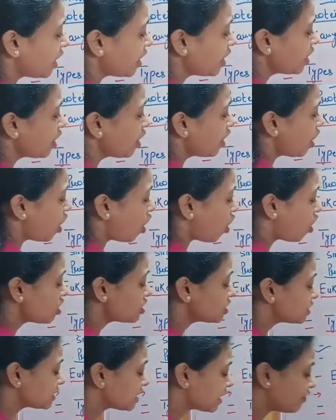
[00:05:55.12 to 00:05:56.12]
है
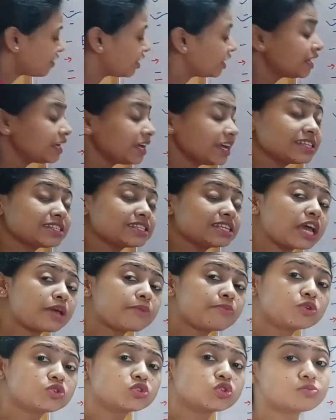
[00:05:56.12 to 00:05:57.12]
और सेवेंटी एस
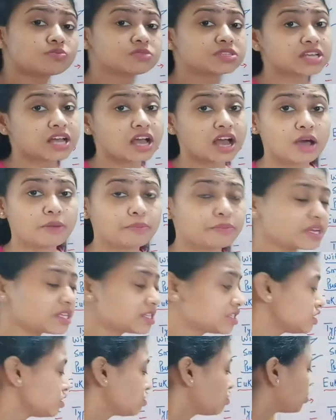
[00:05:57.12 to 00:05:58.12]
राइबोसोम्स कहाँ
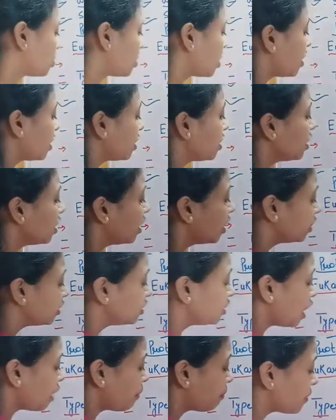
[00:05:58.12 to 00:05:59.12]
प्रेजेंट होते हैं
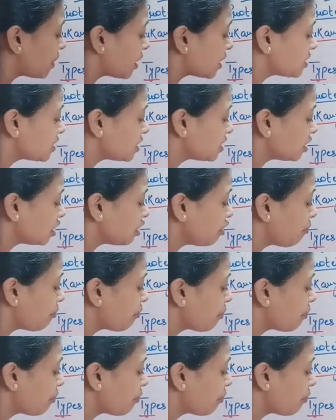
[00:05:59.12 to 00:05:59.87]
दे आर प्रेजेंट इन